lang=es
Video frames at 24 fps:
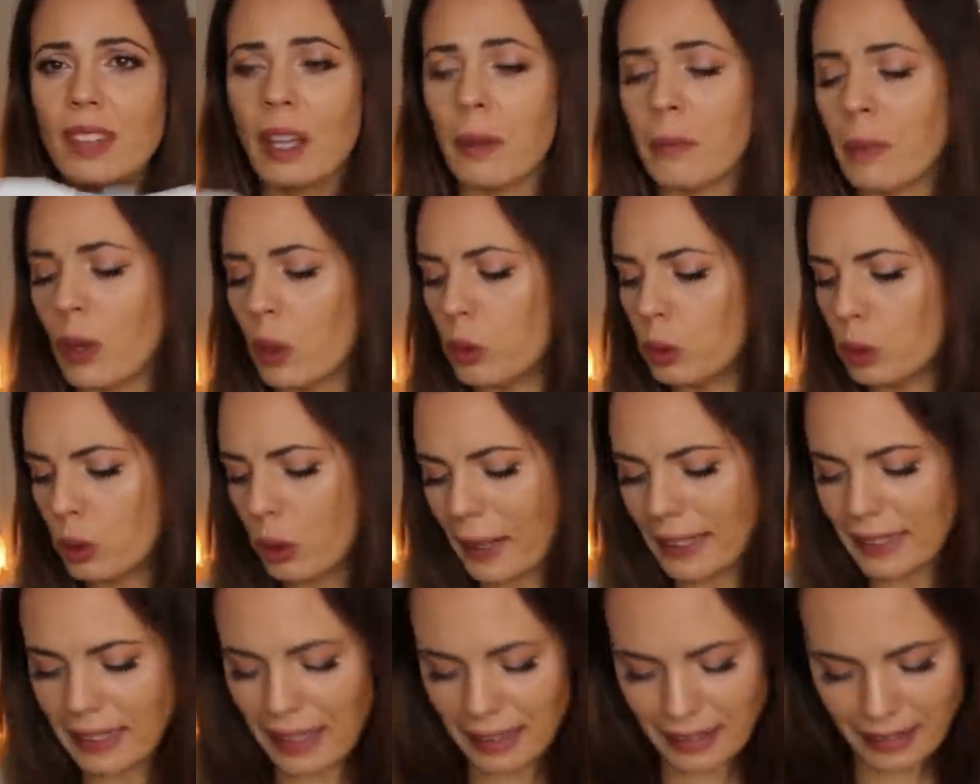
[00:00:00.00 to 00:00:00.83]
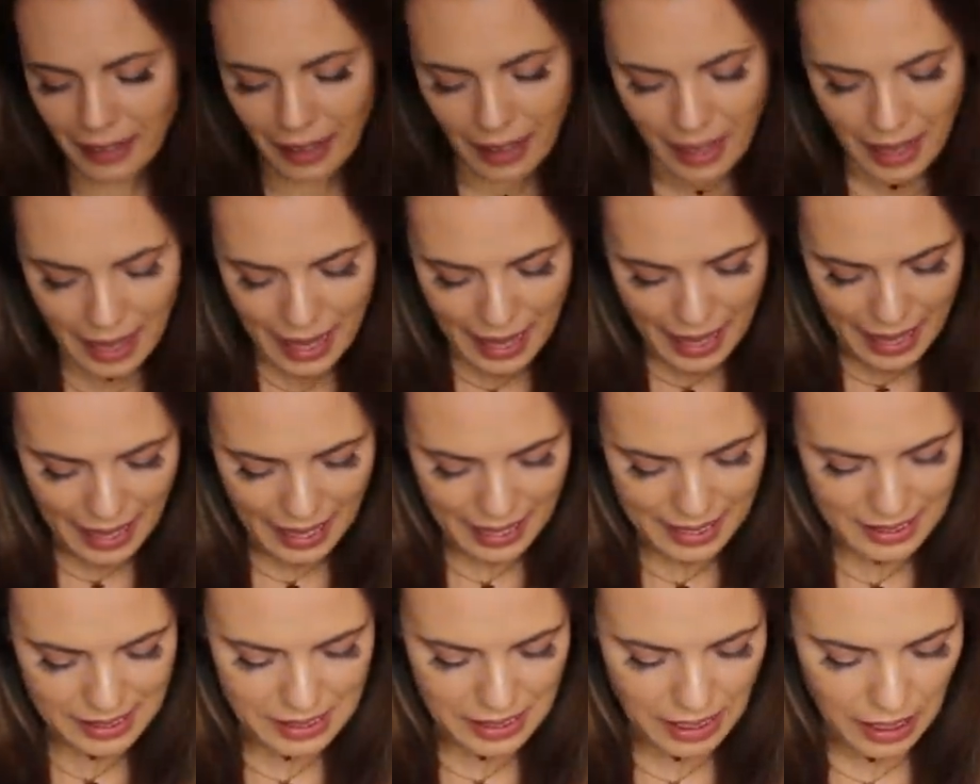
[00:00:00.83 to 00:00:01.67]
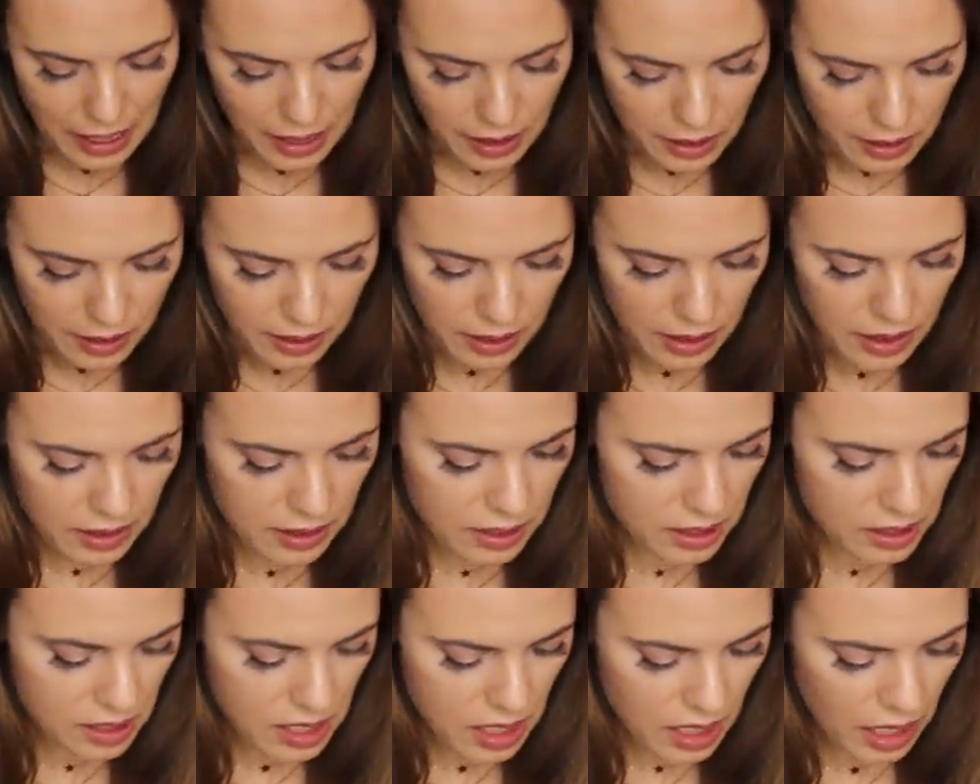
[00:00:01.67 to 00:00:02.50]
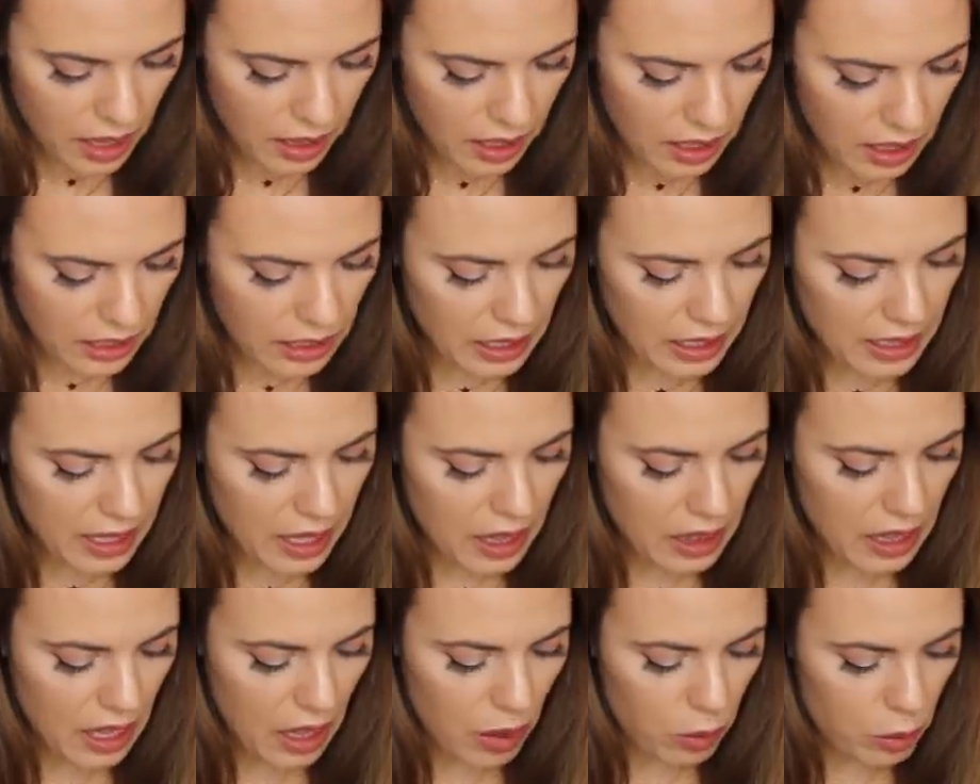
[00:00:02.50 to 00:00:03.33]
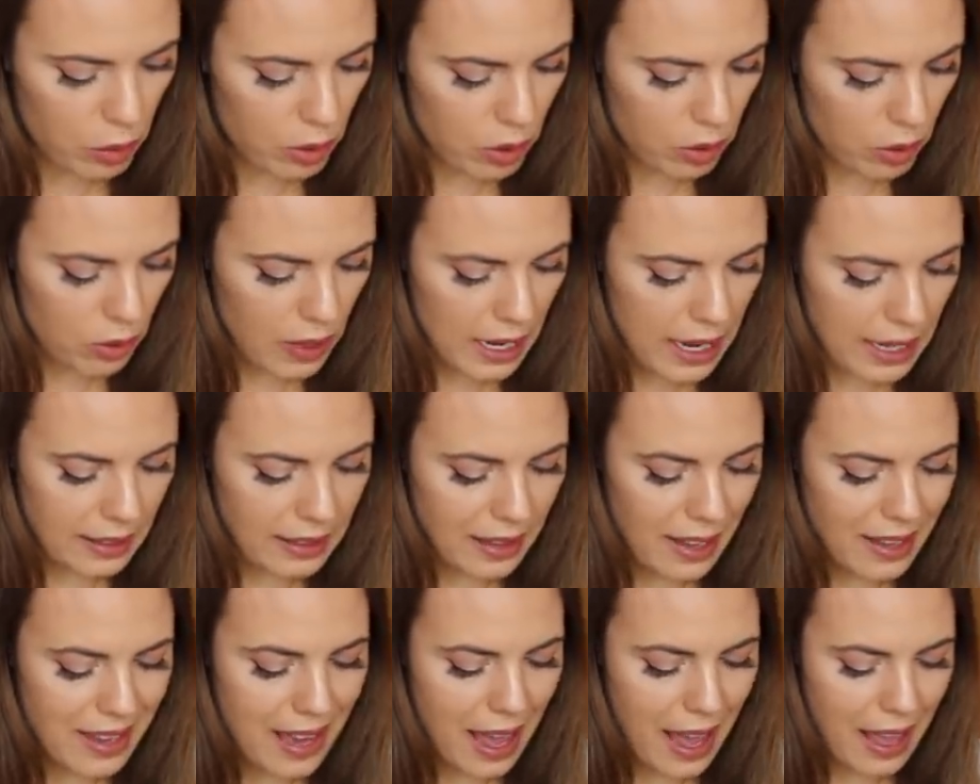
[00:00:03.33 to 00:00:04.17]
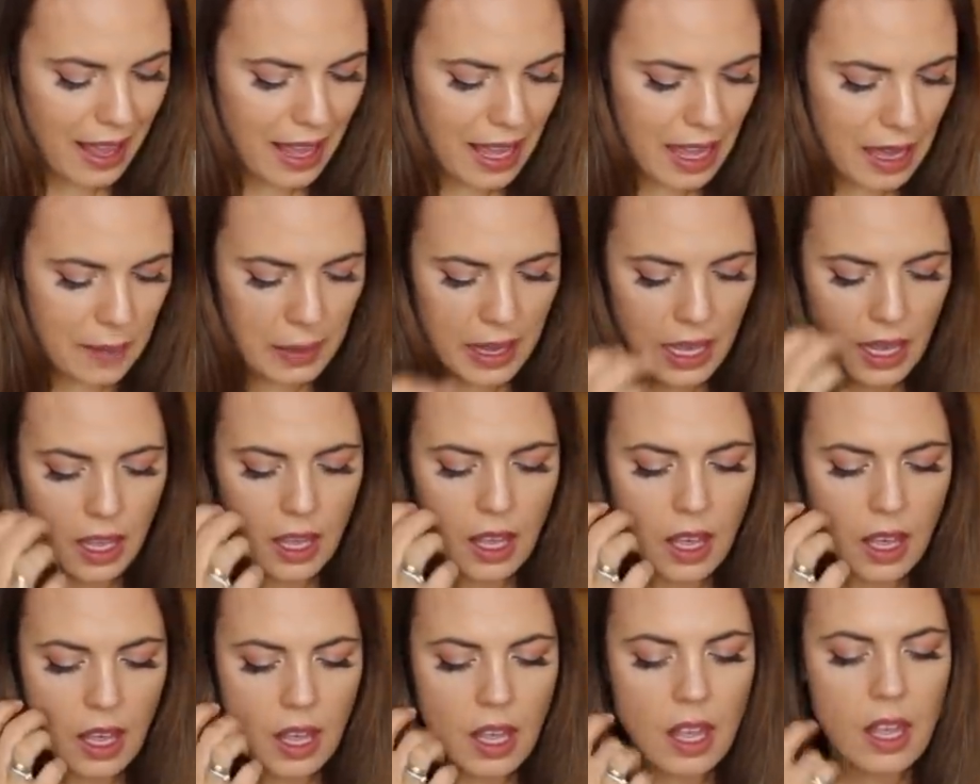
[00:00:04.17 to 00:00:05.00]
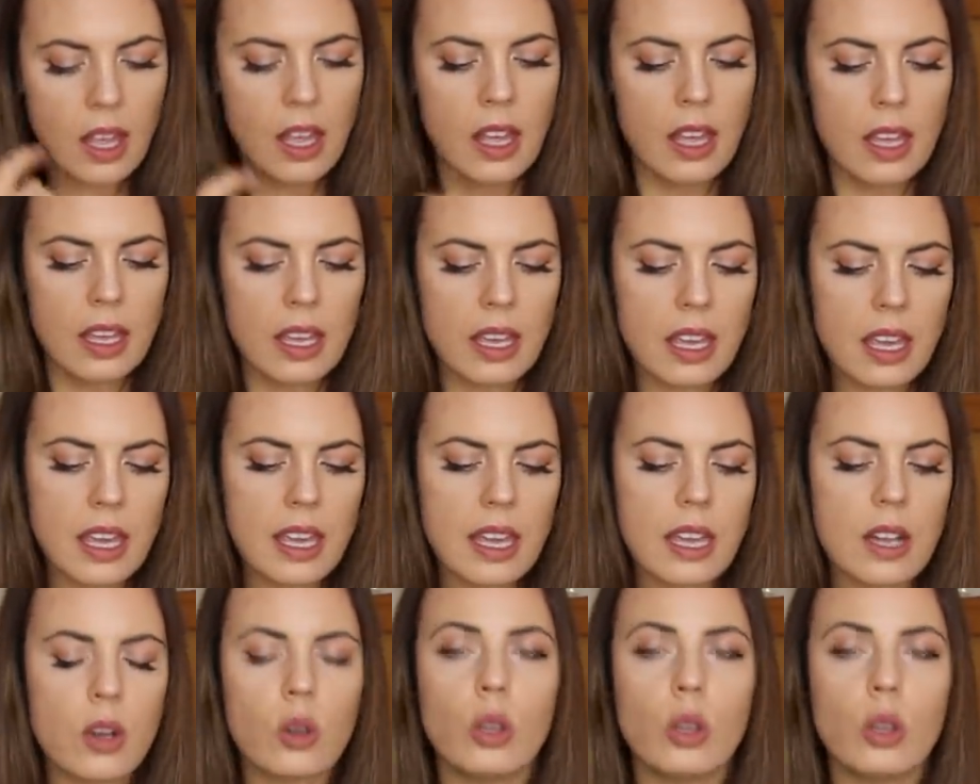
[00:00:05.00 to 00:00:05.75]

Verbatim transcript: Me gustó bastante. Esta, esta sí era de talla de adulto, es la talla M y